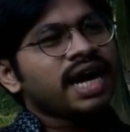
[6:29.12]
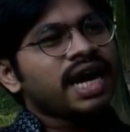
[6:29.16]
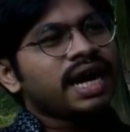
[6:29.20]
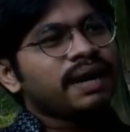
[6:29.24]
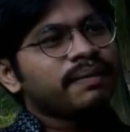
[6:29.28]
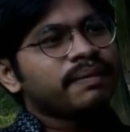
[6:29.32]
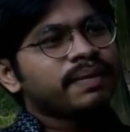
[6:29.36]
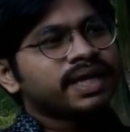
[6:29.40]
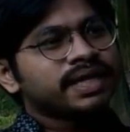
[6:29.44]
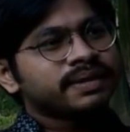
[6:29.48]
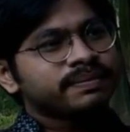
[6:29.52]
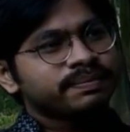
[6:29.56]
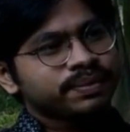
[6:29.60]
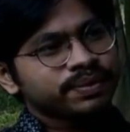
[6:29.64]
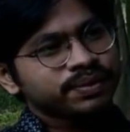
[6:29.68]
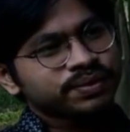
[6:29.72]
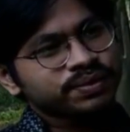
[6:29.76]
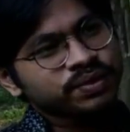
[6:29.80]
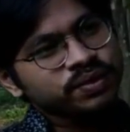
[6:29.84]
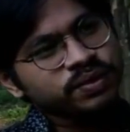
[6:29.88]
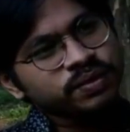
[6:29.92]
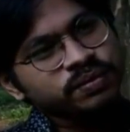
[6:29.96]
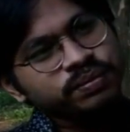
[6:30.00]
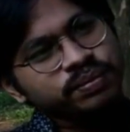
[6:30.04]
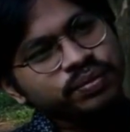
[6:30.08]
আমার
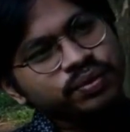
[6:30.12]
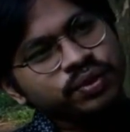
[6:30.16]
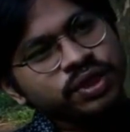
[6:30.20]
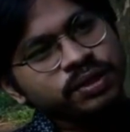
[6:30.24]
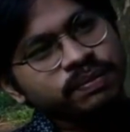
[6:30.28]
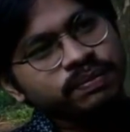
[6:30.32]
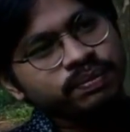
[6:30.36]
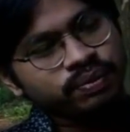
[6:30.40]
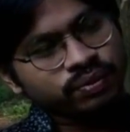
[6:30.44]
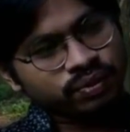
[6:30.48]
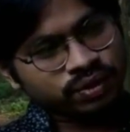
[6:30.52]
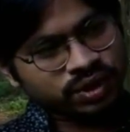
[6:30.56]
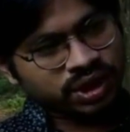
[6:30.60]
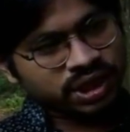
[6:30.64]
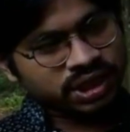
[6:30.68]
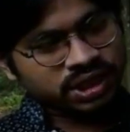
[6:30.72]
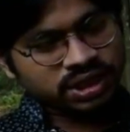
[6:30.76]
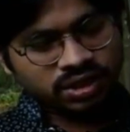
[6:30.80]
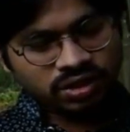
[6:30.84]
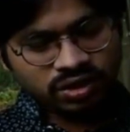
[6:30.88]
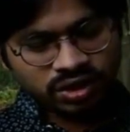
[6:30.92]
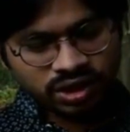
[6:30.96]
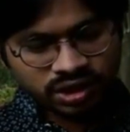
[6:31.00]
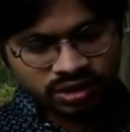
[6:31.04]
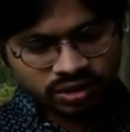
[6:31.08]
প্রথম বই প্রকাশ
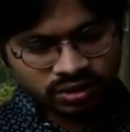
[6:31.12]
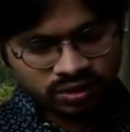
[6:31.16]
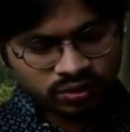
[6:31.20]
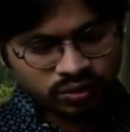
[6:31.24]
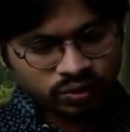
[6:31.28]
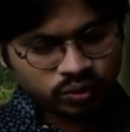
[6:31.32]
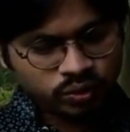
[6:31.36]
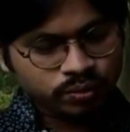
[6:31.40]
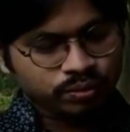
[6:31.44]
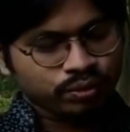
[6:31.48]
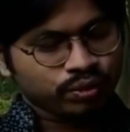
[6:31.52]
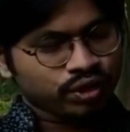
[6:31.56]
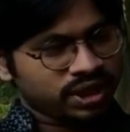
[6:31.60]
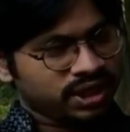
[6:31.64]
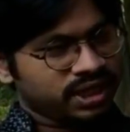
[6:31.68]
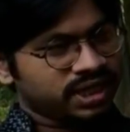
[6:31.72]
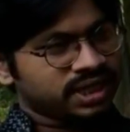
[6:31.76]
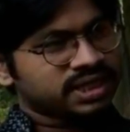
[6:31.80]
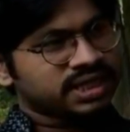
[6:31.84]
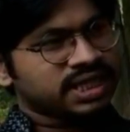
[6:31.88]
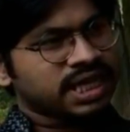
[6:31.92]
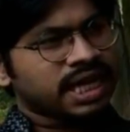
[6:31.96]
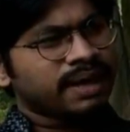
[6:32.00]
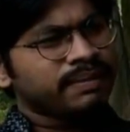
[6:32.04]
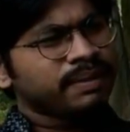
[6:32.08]
হয় হলো
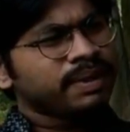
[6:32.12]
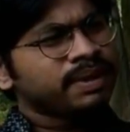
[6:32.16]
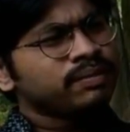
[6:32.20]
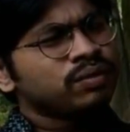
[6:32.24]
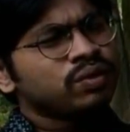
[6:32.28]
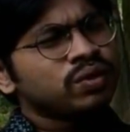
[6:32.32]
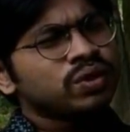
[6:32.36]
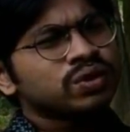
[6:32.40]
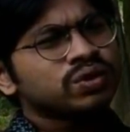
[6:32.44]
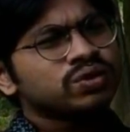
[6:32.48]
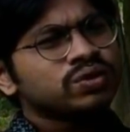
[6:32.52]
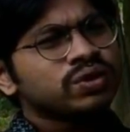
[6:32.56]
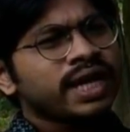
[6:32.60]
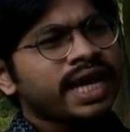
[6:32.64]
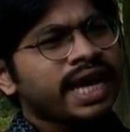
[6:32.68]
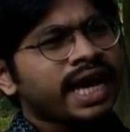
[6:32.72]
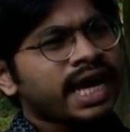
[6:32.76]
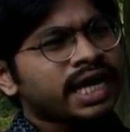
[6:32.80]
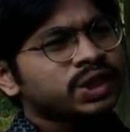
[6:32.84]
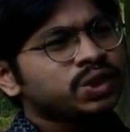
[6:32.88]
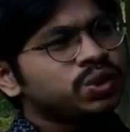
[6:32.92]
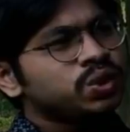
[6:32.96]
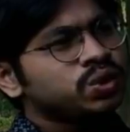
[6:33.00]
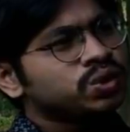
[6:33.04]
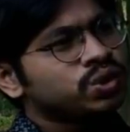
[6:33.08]
উপন্যাস আমি মূলত
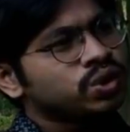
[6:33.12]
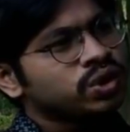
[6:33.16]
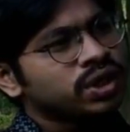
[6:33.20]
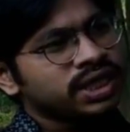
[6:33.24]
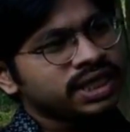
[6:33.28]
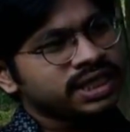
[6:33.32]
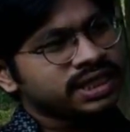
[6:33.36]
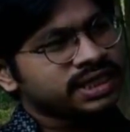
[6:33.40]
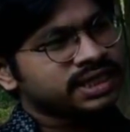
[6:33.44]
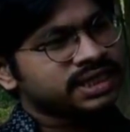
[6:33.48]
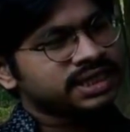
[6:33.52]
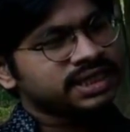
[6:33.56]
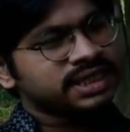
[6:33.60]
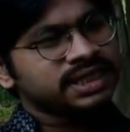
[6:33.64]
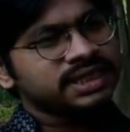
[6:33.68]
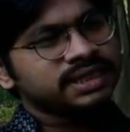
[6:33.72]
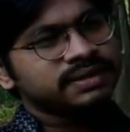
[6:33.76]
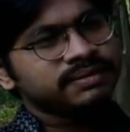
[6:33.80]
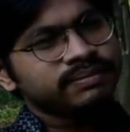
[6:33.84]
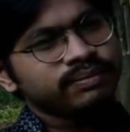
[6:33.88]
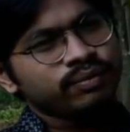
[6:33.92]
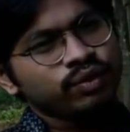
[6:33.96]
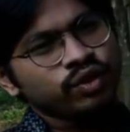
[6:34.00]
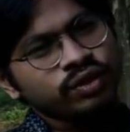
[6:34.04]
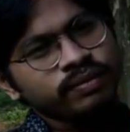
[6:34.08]
এক যুগ ধরে লিখছি
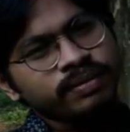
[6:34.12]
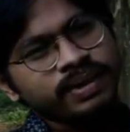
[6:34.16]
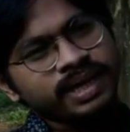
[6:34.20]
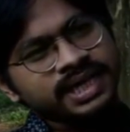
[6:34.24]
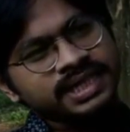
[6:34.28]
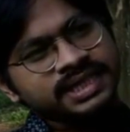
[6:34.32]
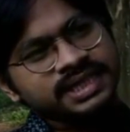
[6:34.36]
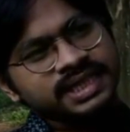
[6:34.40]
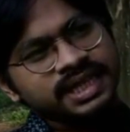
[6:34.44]
বইমেলাতে